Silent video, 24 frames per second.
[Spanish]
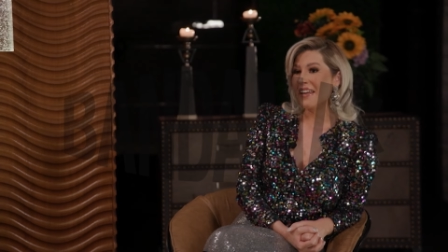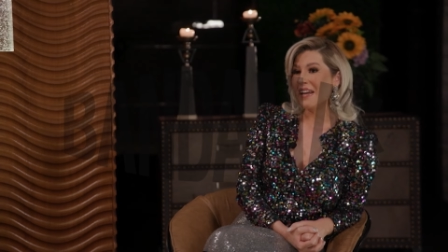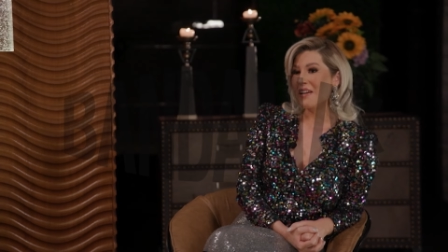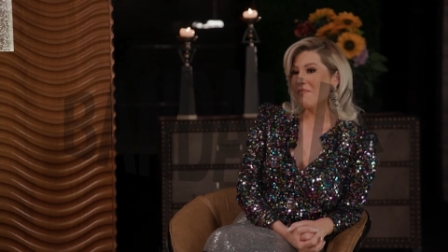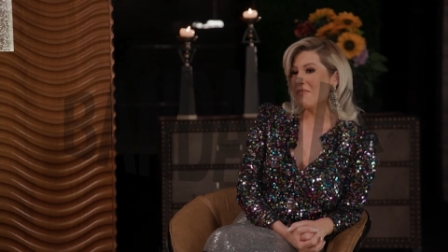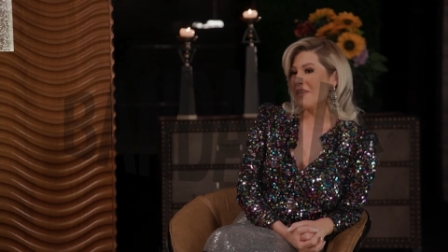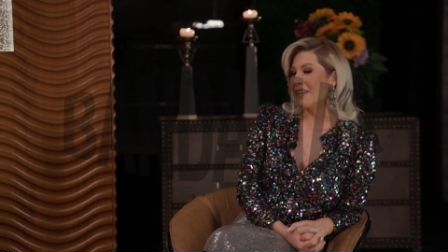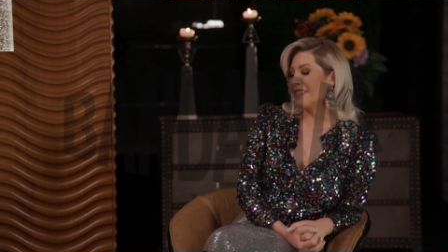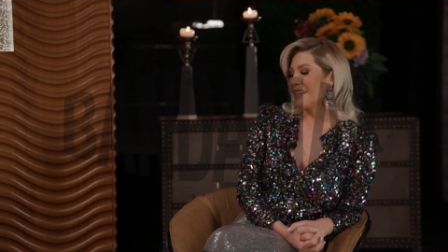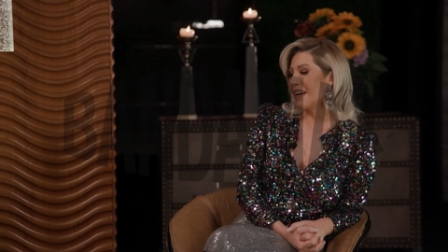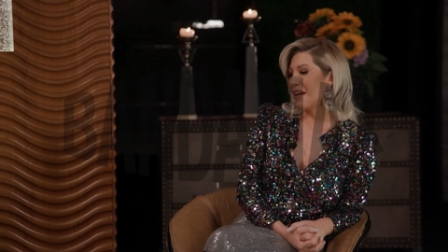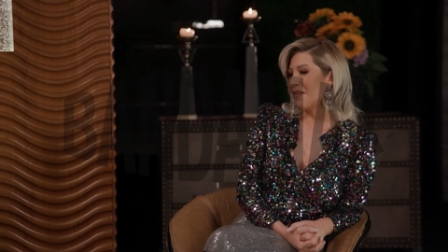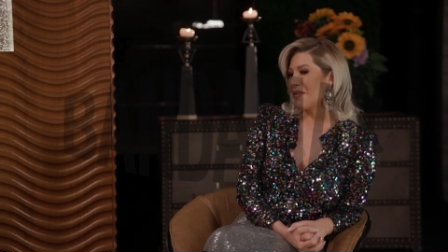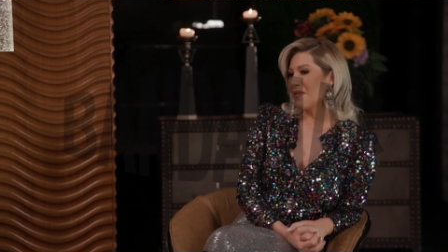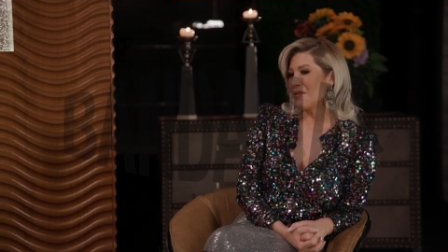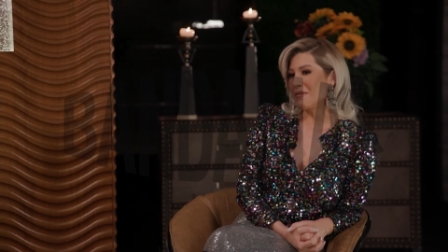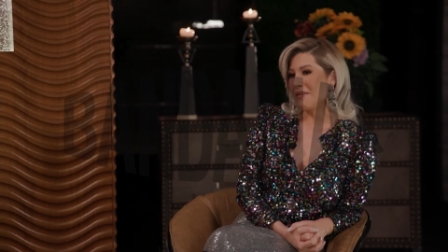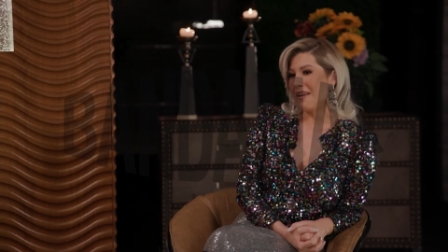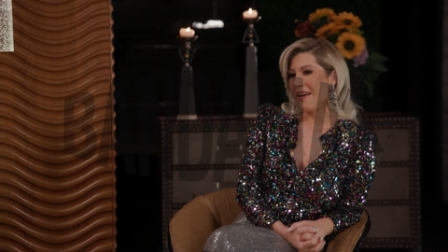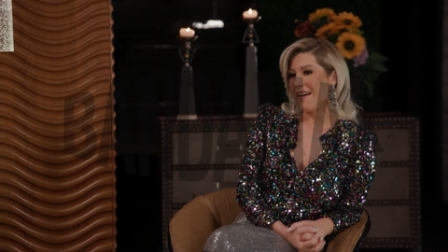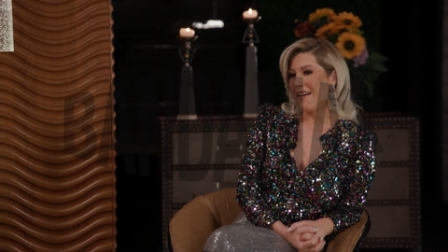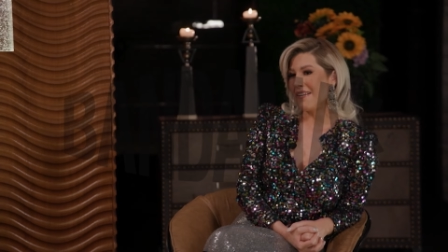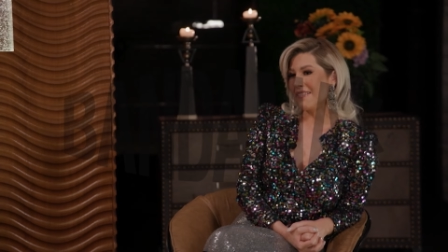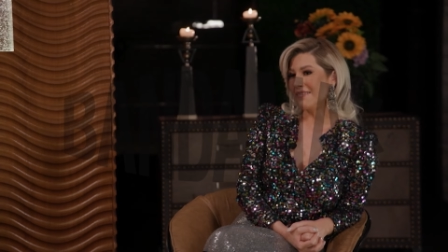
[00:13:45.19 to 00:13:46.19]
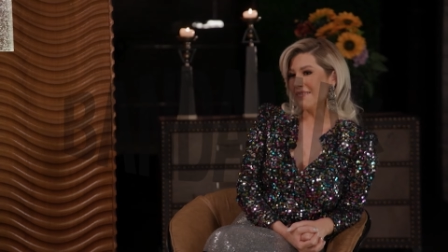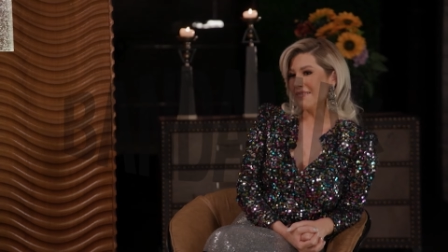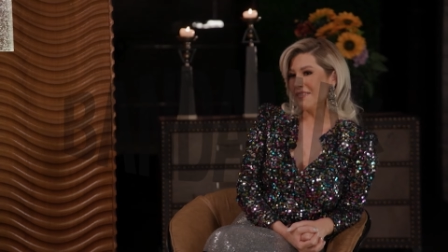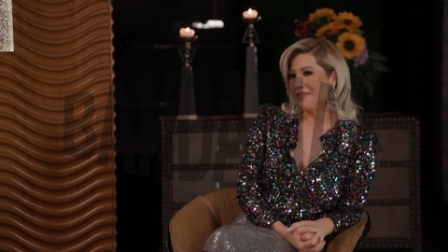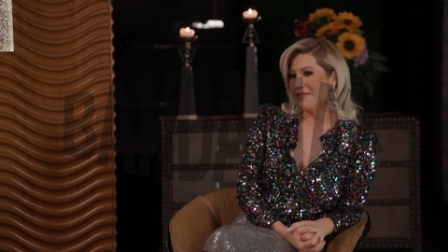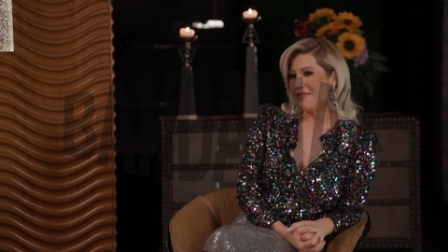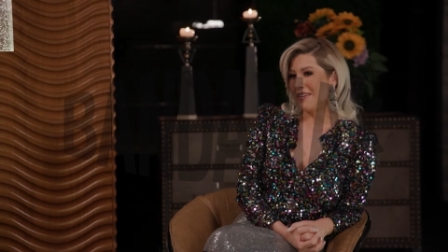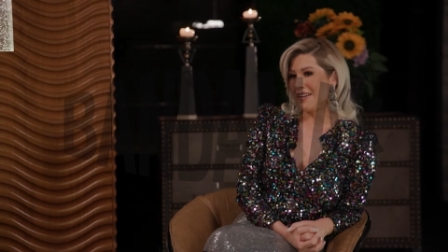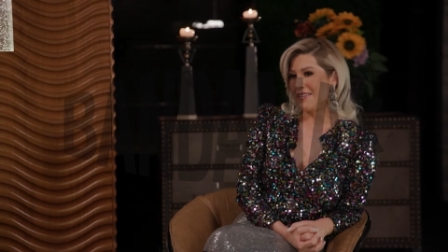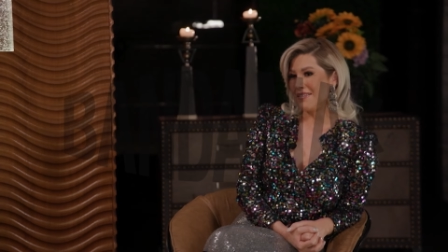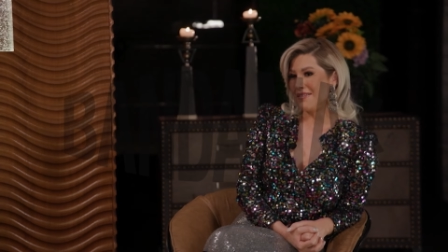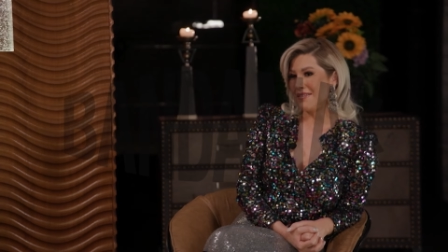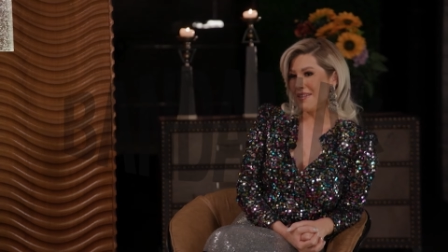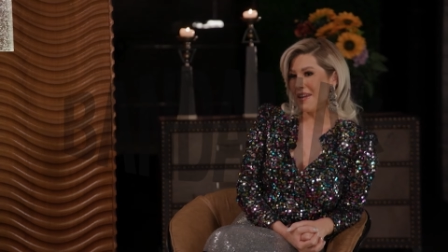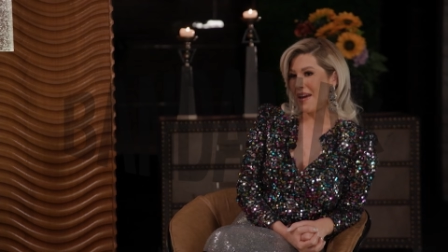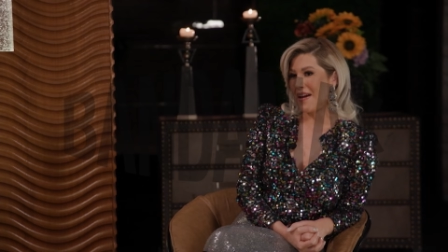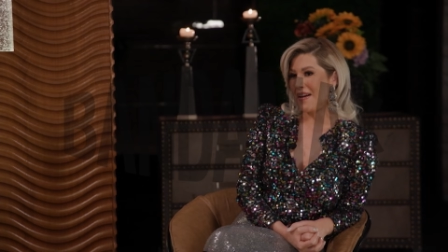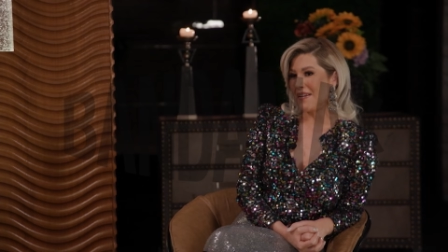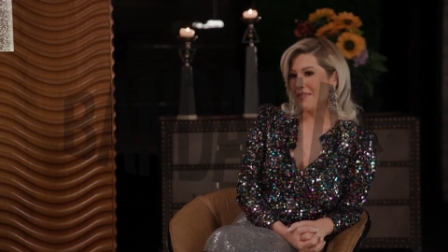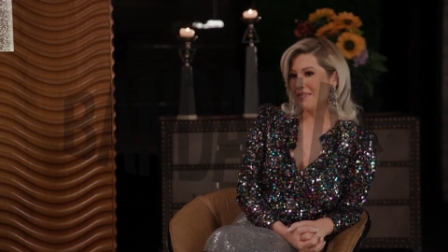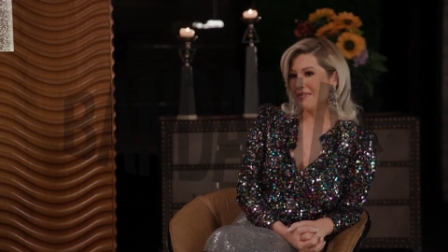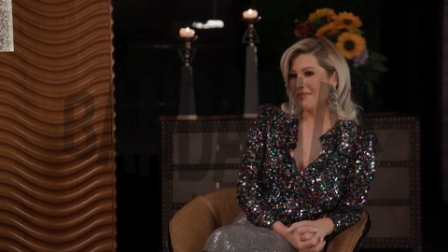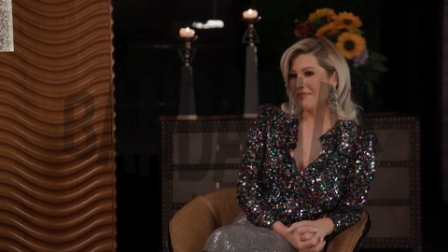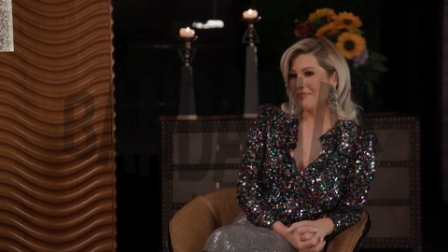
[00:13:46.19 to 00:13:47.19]
Que han marcado una
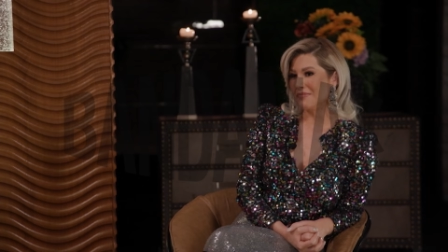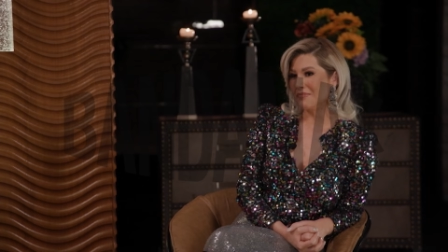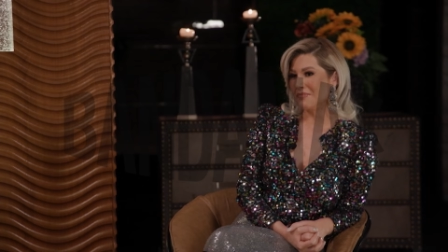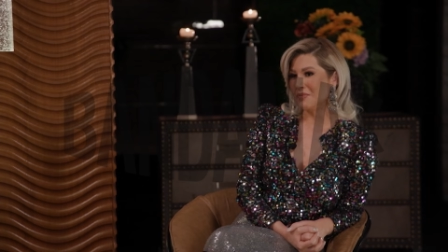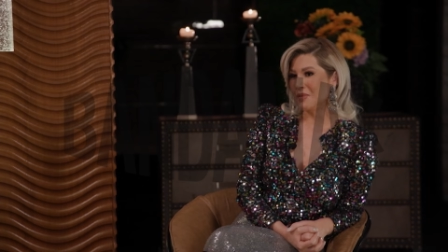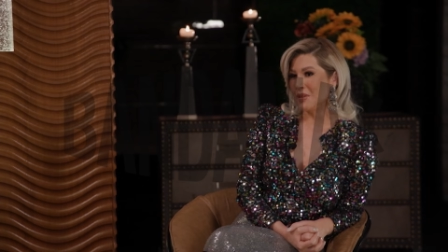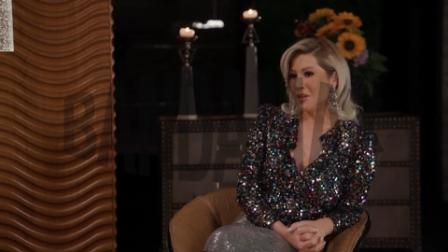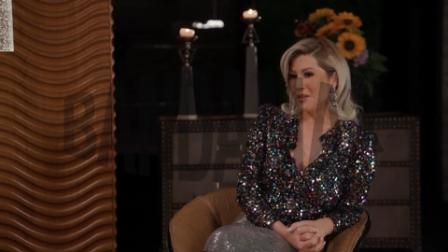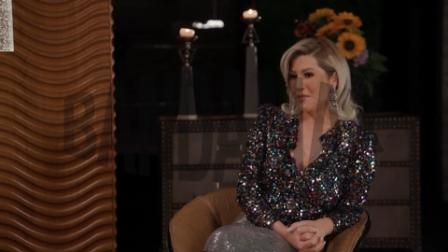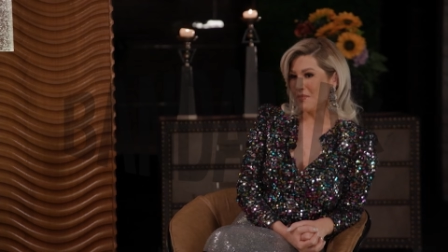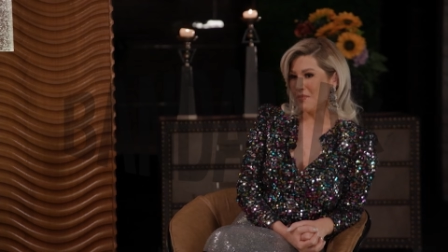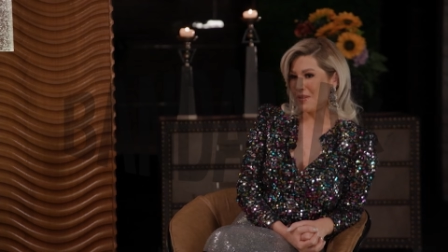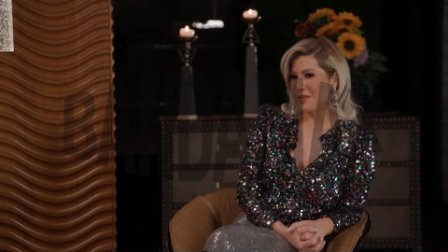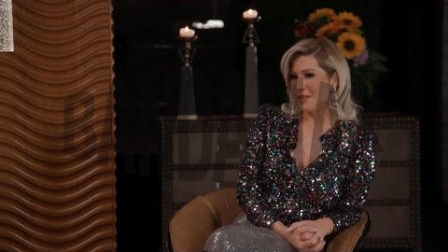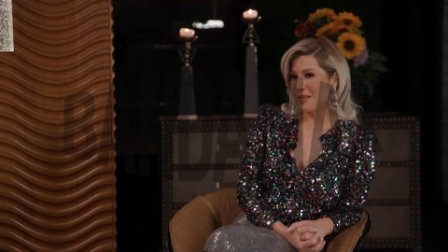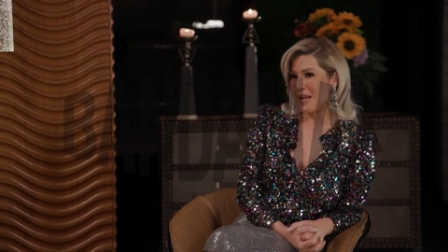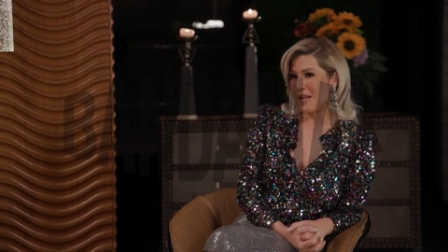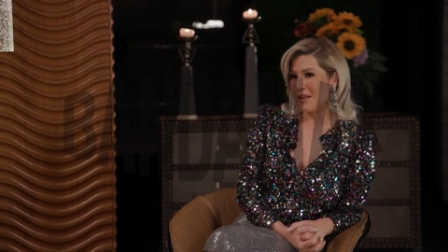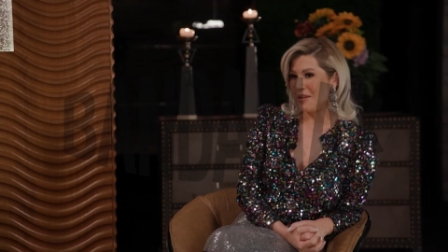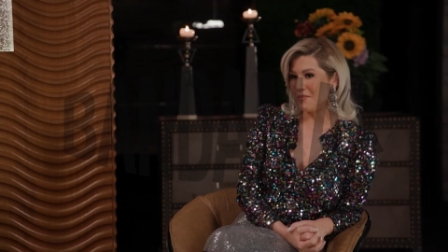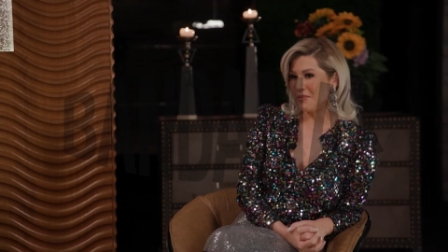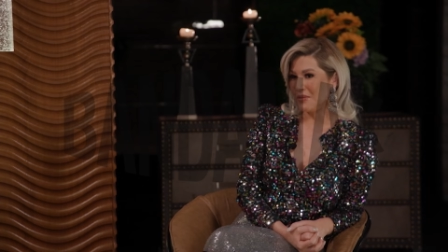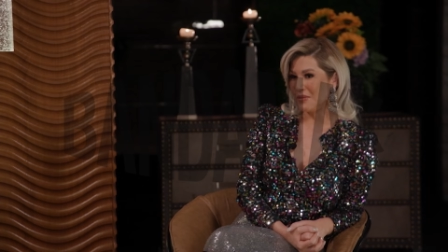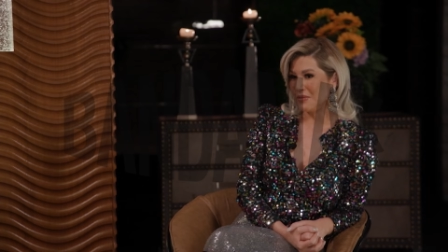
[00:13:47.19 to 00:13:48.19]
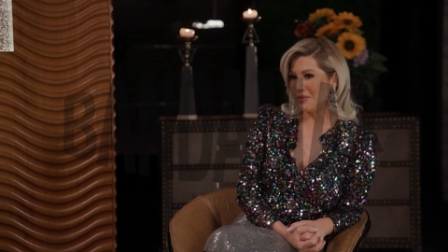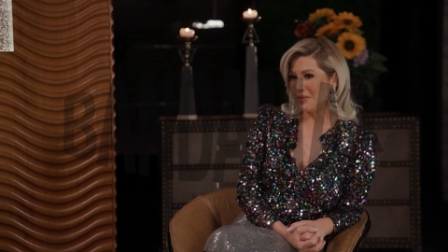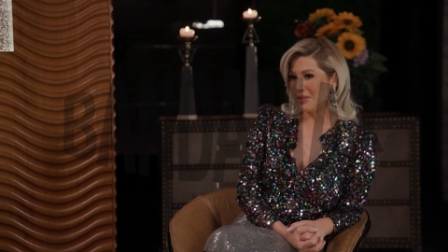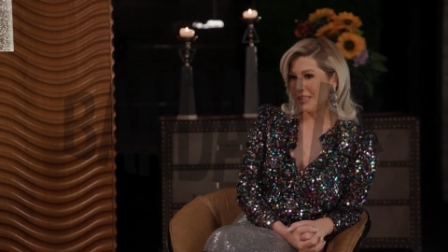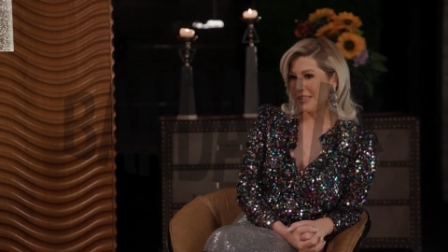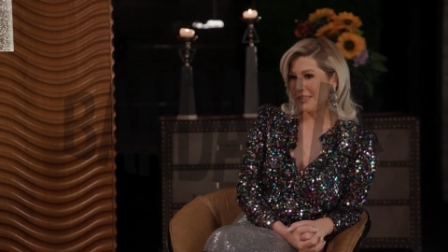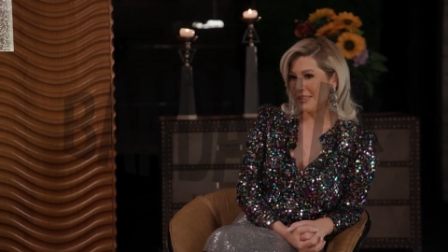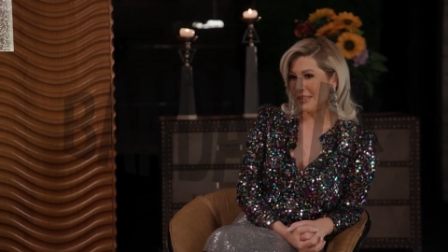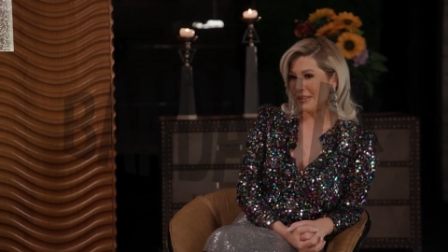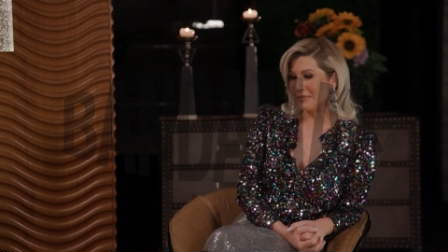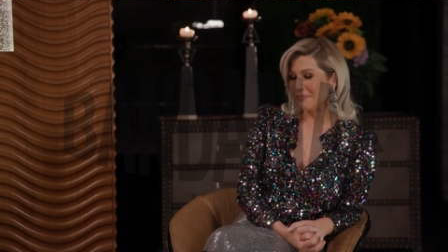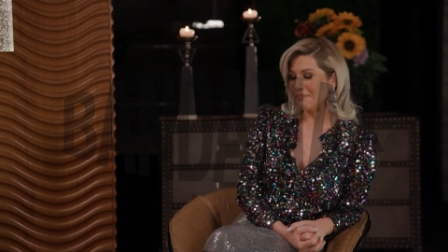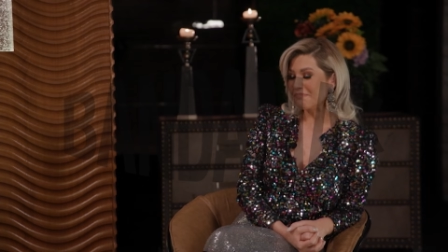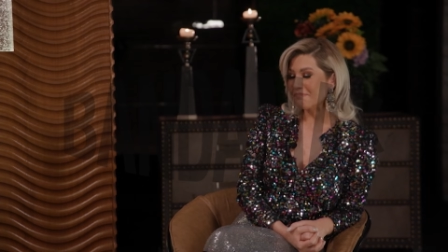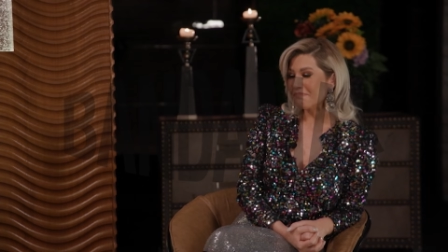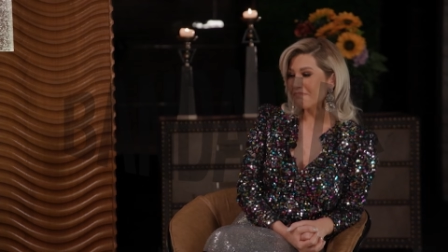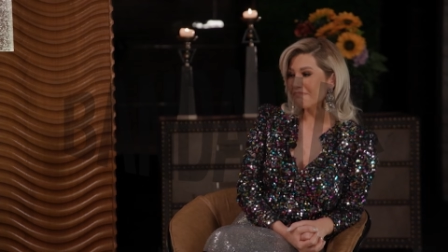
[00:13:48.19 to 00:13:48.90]
diferencia muy especial y muy bonita.